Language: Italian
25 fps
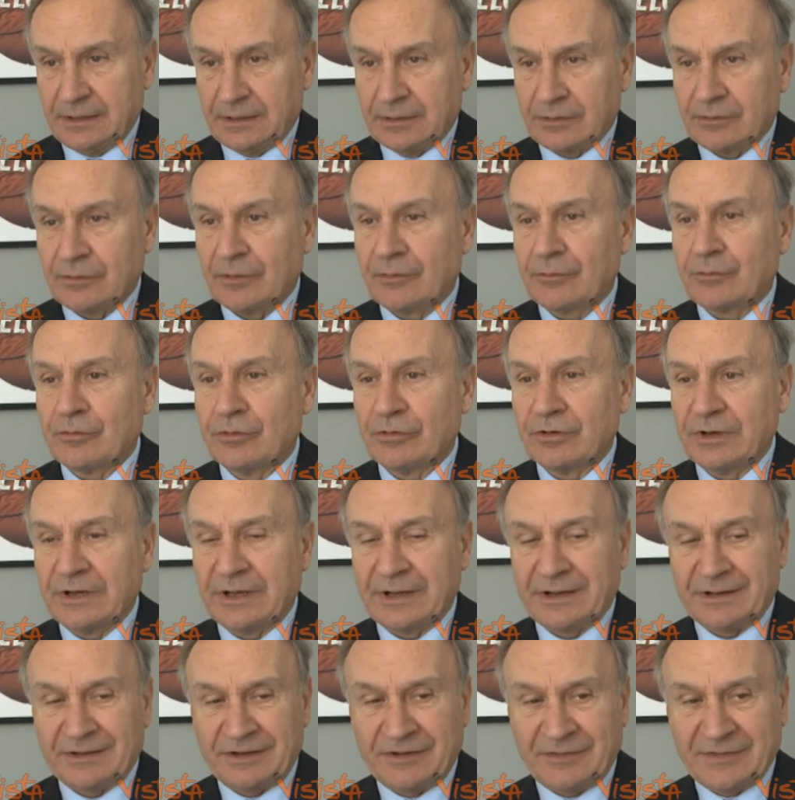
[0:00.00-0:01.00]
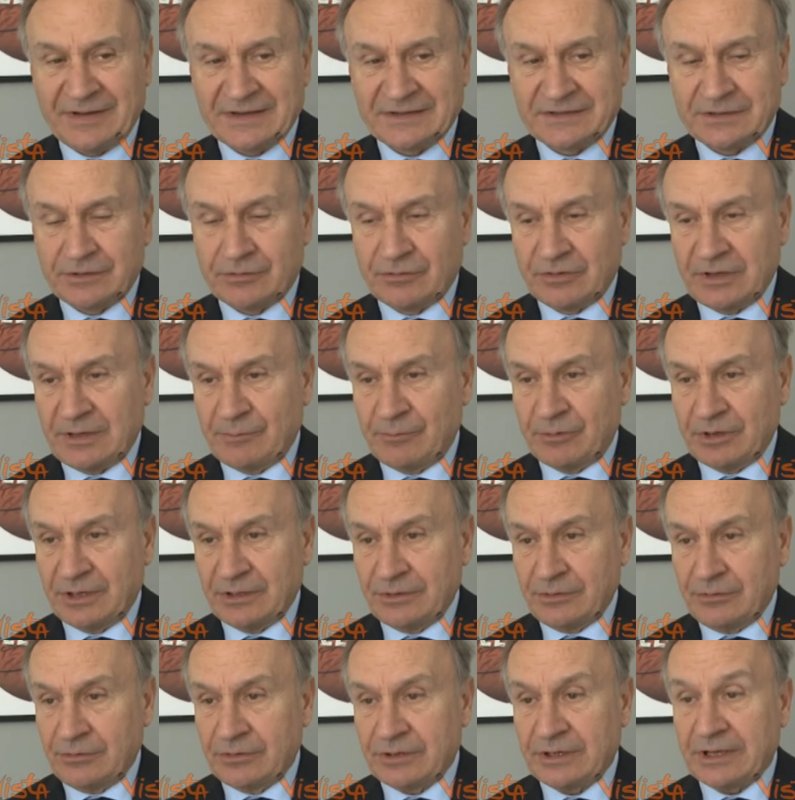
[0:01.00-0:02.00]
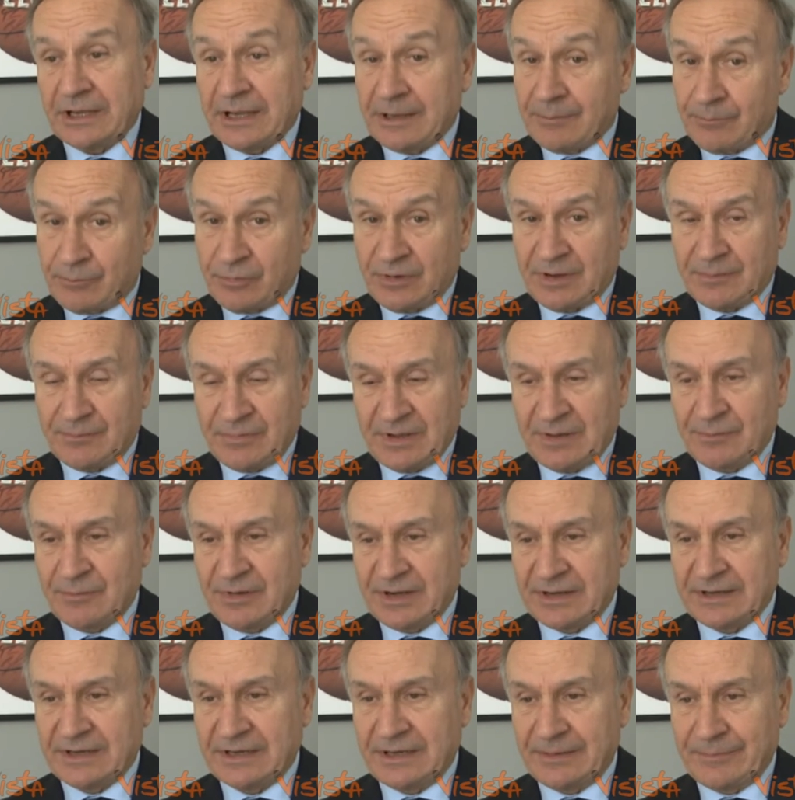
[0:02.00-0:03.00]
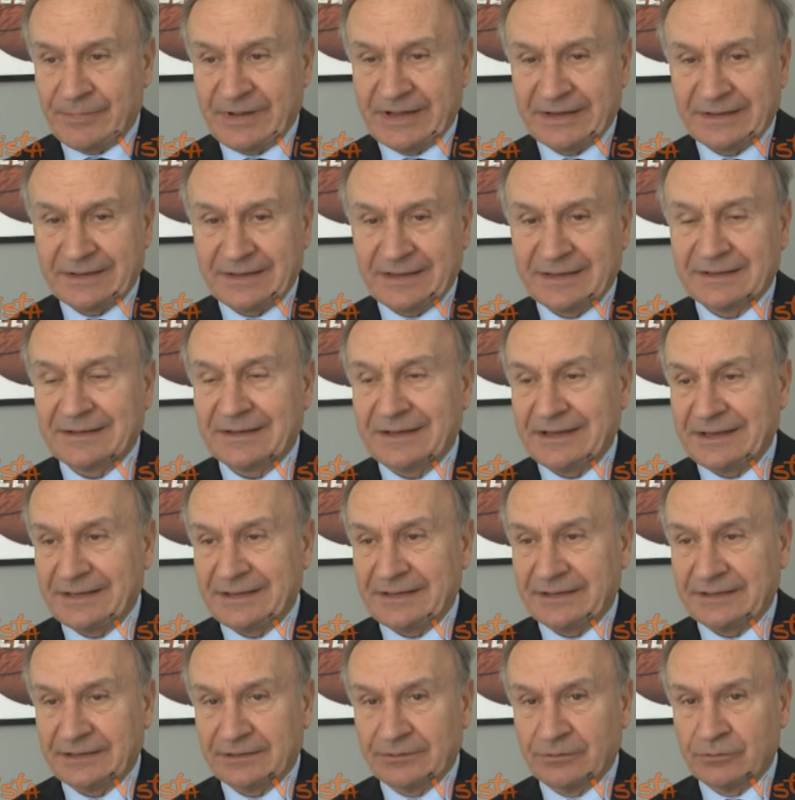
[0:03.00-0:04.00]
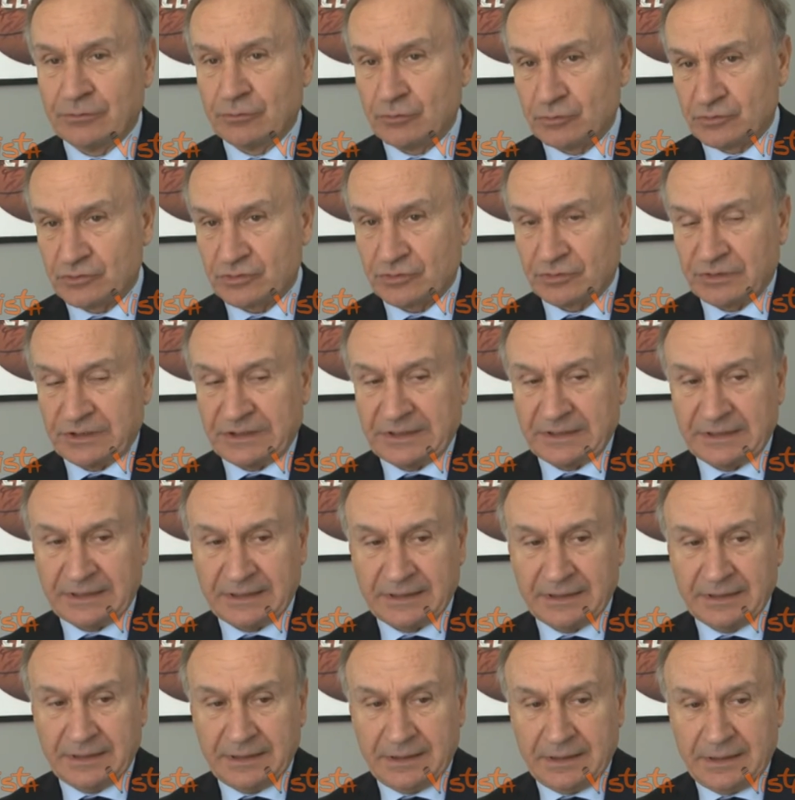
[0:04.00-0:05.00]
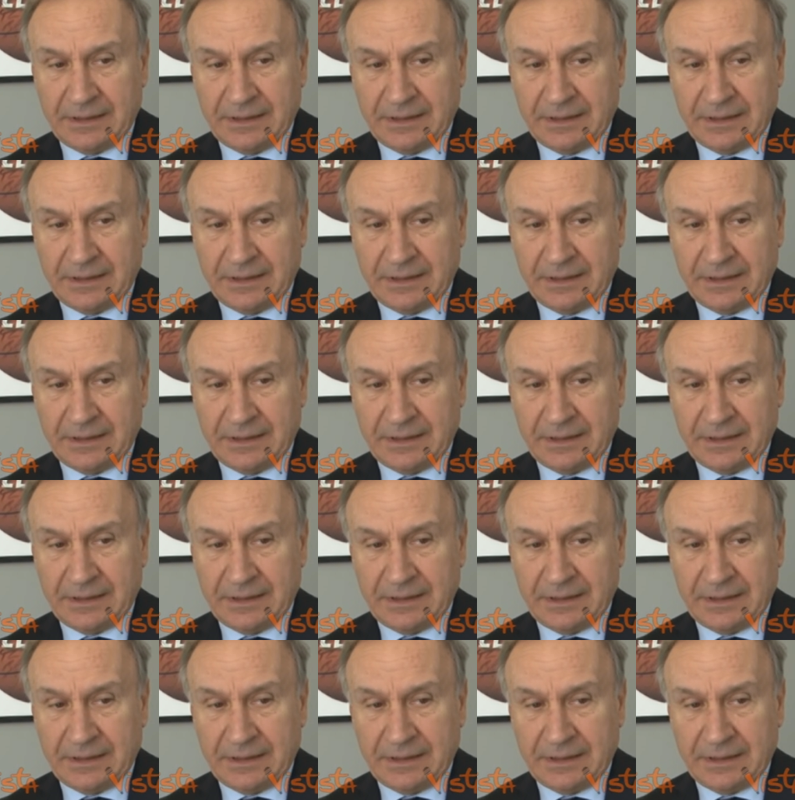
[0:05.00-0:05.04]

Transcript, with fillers: con diversi collaboratori e in più abbiamo anche la parte atletica con Cuzzolin